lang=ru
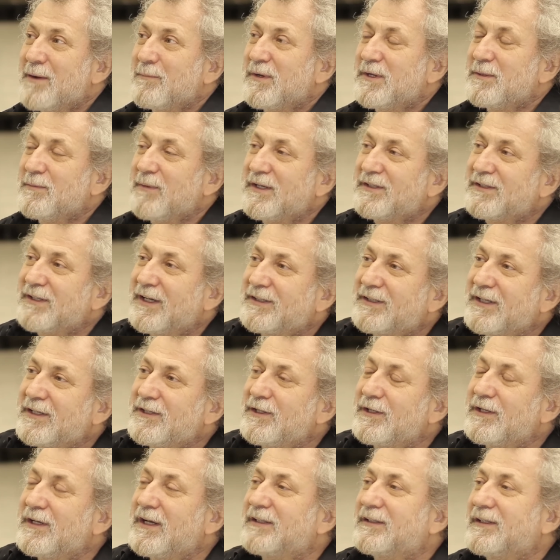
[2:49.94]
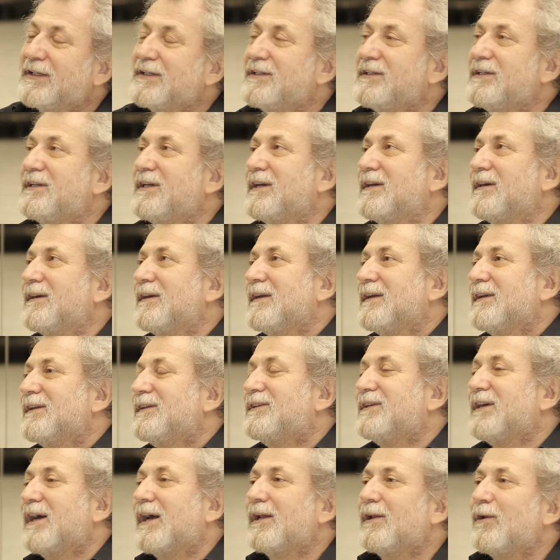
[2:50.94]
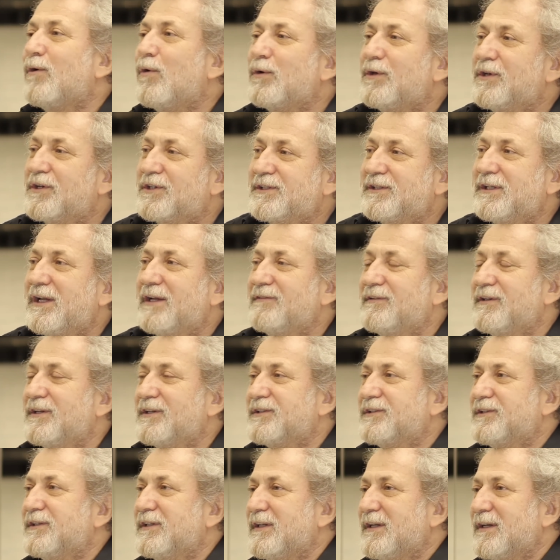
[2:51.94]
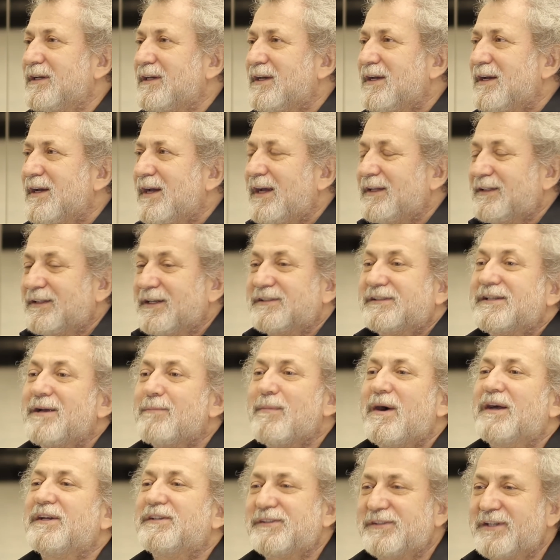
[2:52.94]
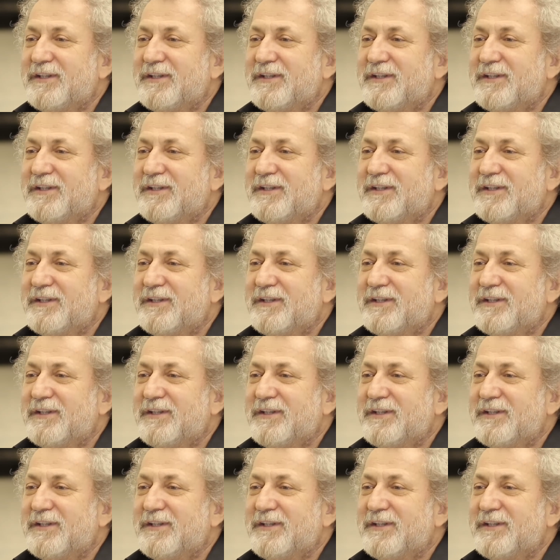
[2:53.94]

понимаете, это не, это не диалоги словесные, это сама